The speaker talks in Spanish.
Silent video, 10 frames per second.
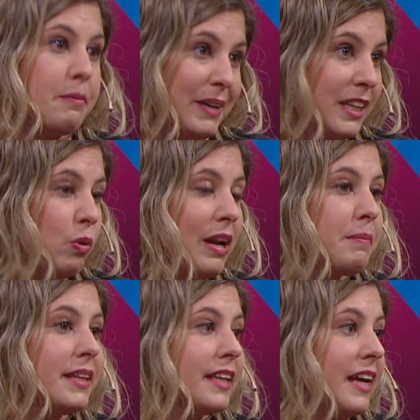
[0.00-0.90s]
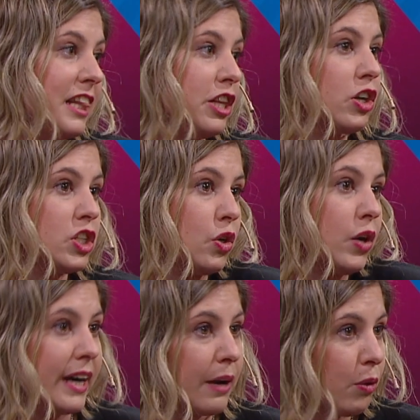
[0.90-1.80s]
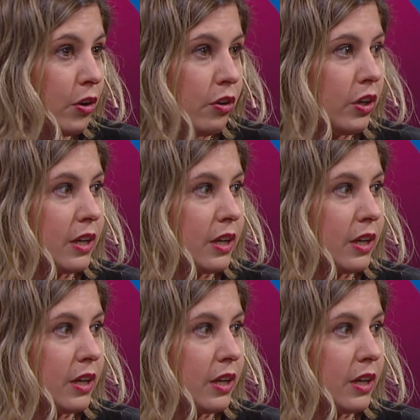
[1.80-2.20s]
particularmente el dióxido de carbono,